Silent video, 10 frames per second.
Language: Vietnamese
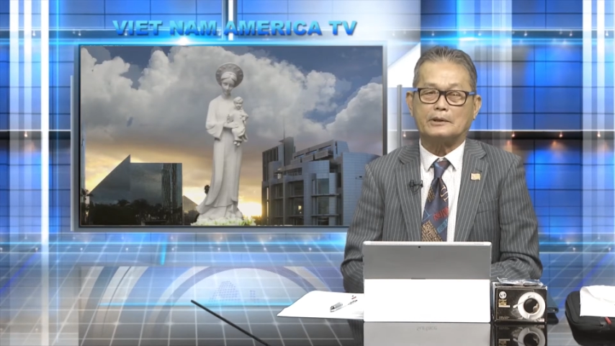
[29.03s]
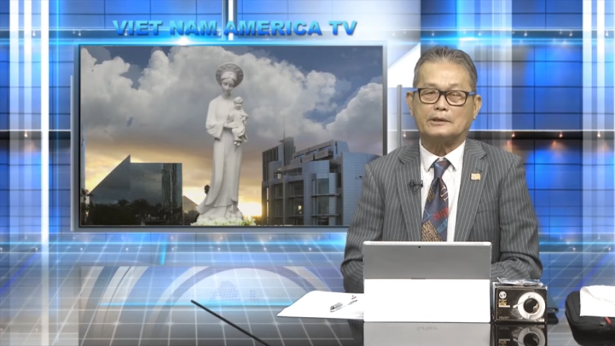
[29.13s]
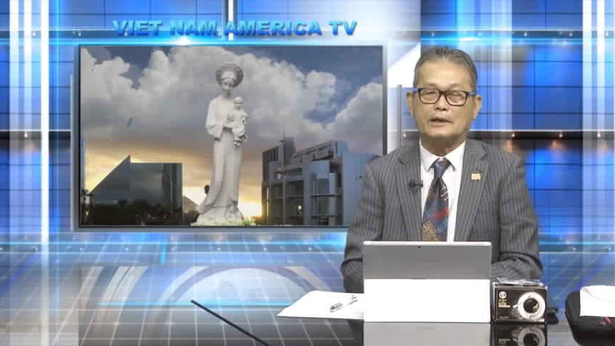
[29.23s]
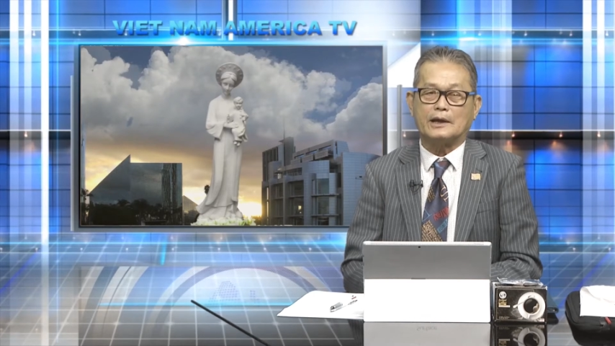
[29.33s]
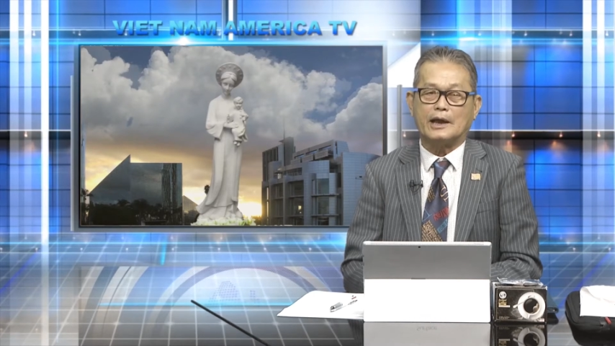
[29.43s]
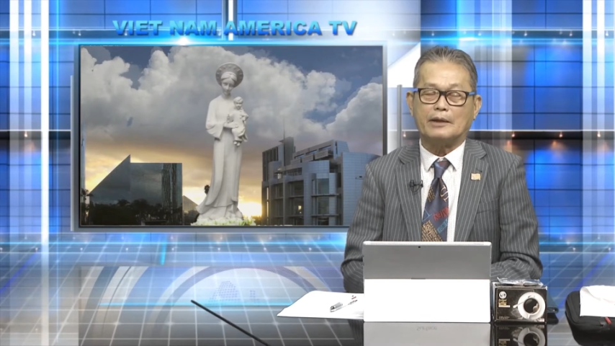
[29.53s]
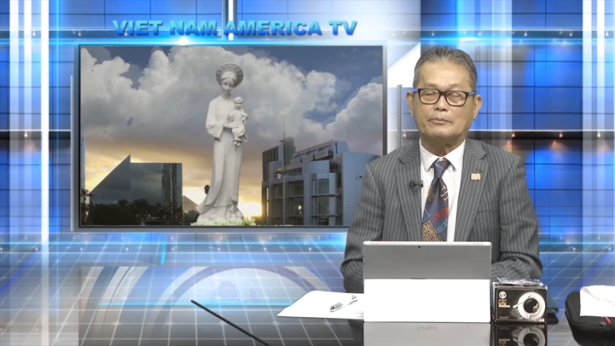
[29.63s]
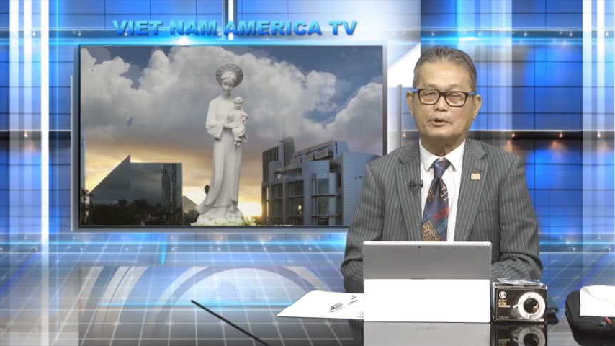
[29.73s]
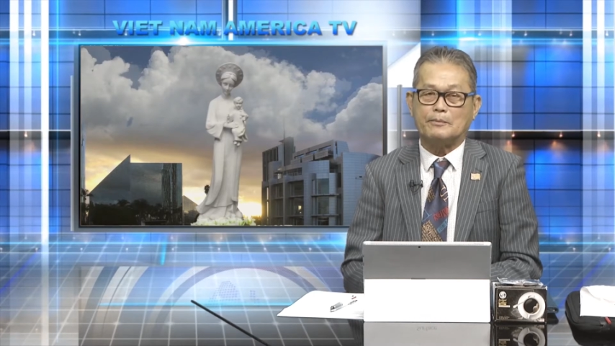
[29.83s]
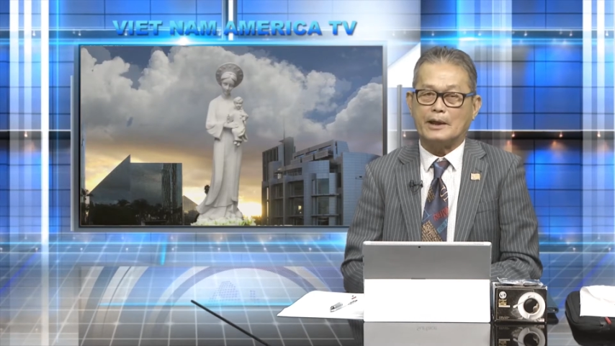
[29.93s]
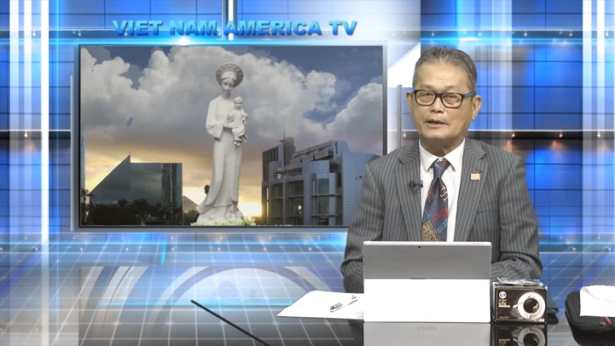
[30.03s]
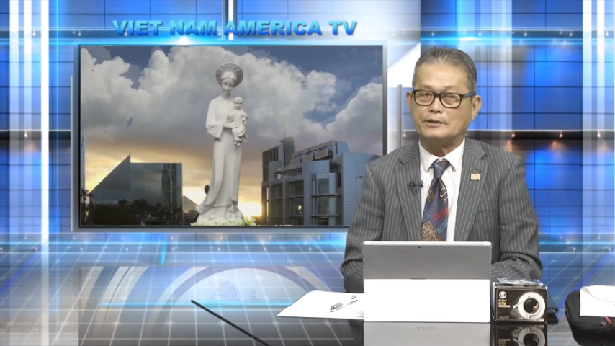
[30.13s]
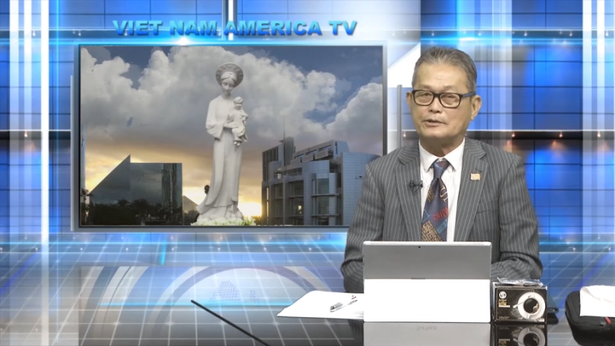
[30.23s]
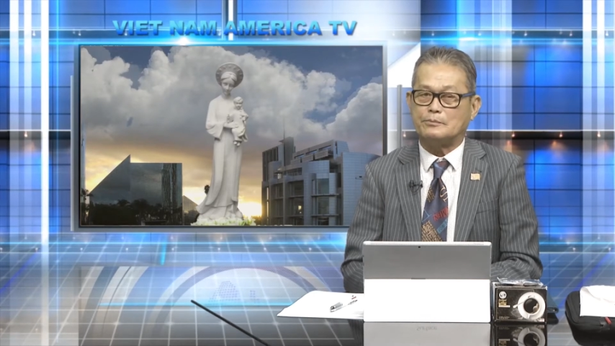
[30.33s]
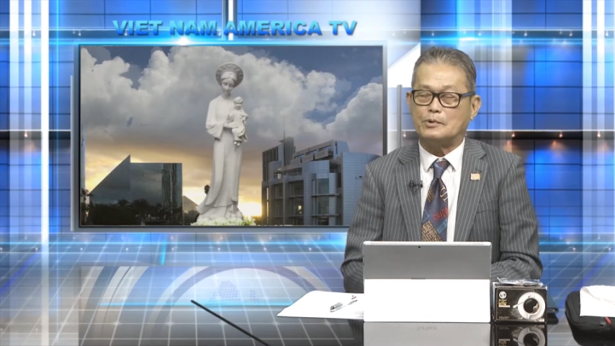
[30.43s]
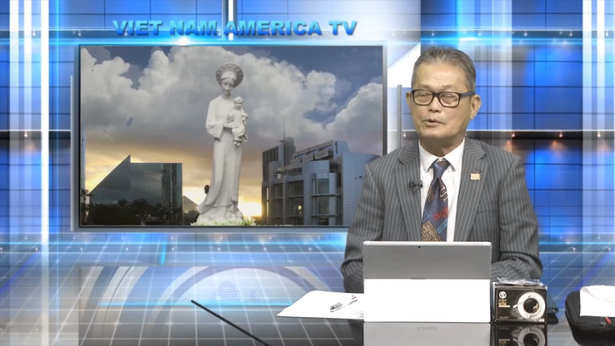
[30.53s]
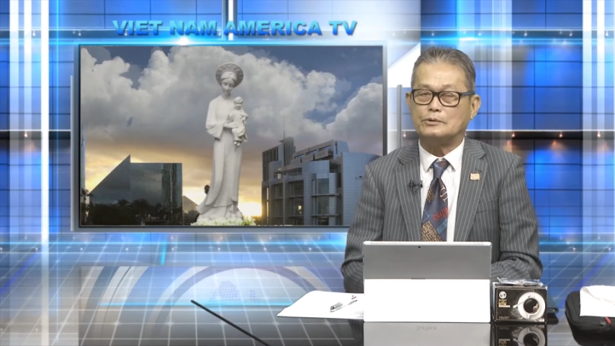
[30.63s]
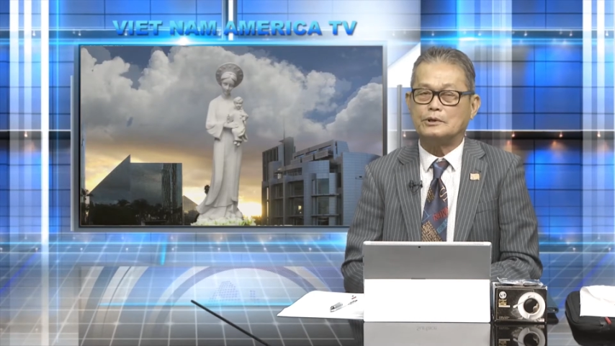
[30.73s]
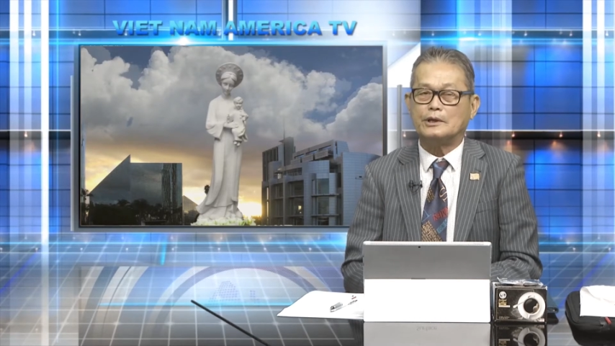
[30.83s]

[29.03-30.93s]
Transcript: băng tầng 27.4.